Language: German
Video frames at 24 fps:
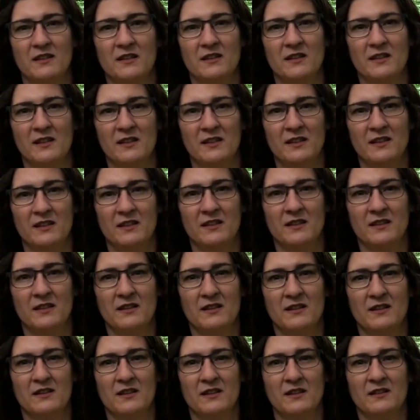die
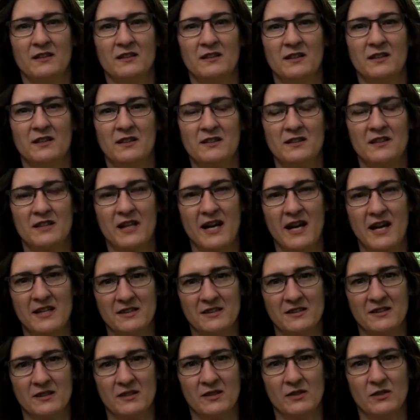diesen
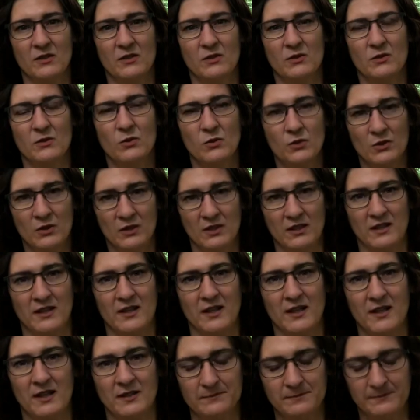Geist nötig
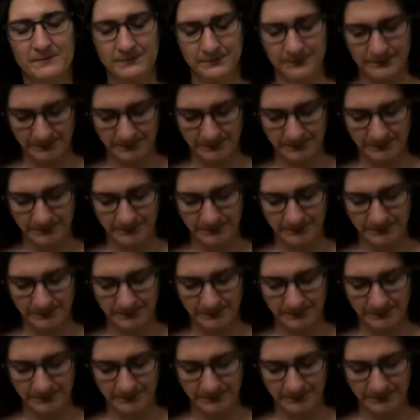haben.